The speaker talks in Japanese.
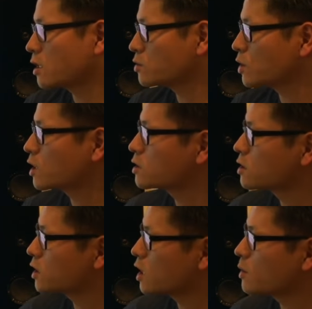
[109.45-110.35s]
それからで
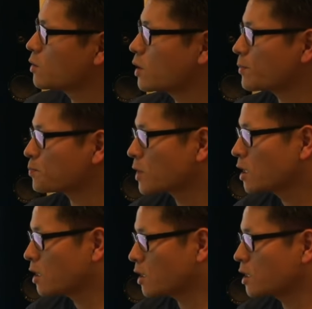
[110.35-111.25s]
すね、7番は、
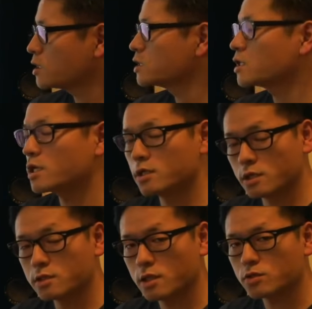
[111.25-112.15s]
権利侵害
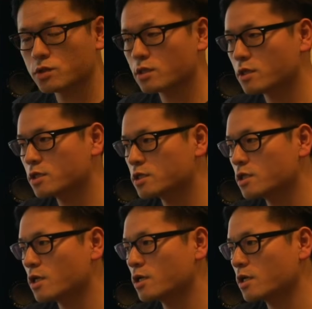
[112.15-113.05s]
ですね、著作権
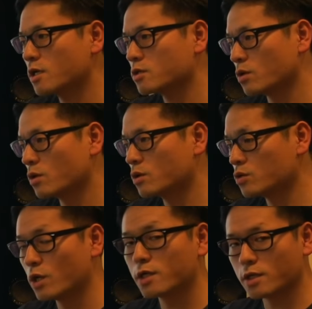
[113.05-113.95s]
侵害だと
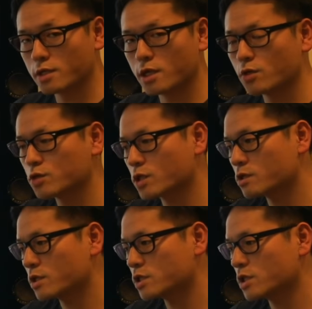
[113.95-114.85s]
言われたり、あるいは著
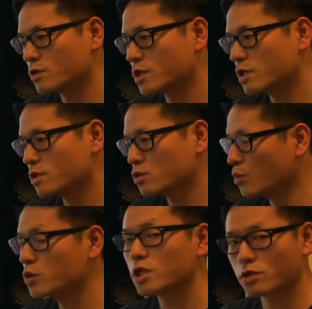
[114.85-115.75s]
作権侵害をされていると
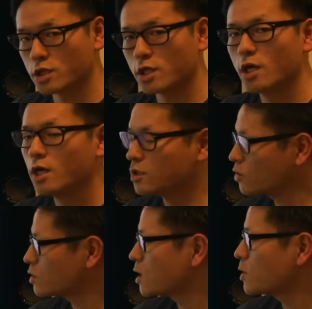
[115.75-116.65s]
思った時
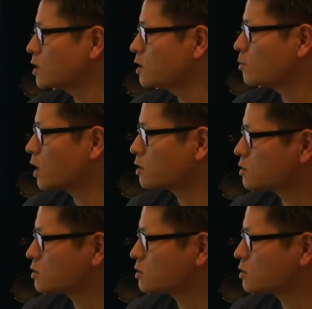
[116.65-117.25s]
のために、